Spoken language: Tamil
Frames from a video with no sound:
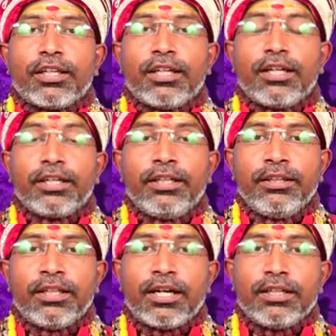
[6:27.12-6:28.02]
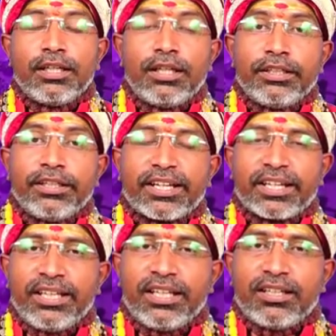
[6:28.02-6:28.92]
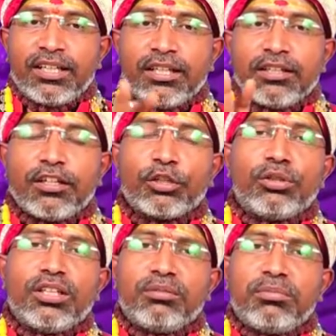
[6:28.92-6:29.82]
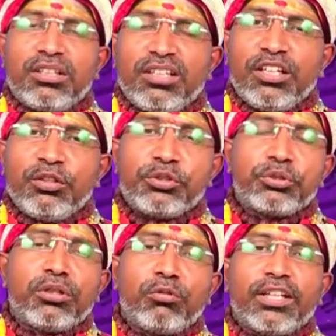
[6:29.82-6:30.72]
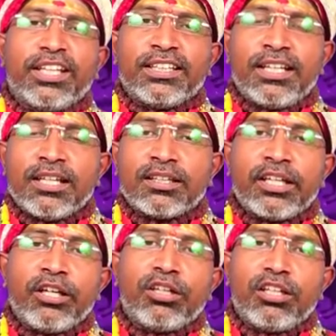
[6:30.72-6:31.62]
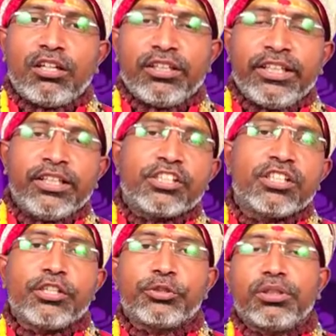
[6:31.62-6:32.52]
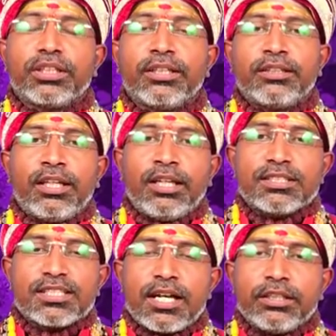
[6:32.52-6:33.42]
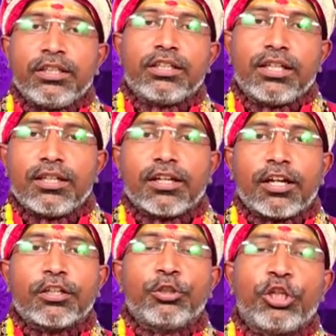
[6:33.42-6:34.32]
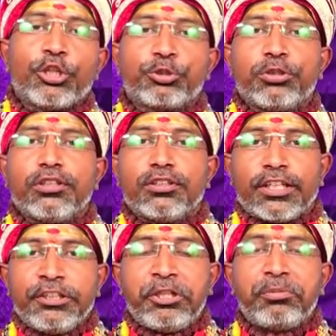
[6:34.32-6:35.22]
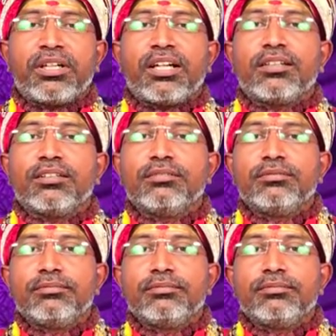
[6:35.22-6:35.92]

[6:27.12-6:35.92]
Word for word: ஏன்னா இந்த ஆண்டில் நிறையா நல்லது நடக்கும் அதை மட்டும் எழுதி வச்சுக்கோங்க உங்களுக்கு எதெல்லாம் தடையாக அதெல்லாம் நீங்கிருச்சுன்னு நினச்சிக்கோங்க எதெல்லாம் சாதிக்கணும் அதெல்லாம் நடக்கும்னு நினச்சிக்கோங்க கண்டிப்பாக நடக்குது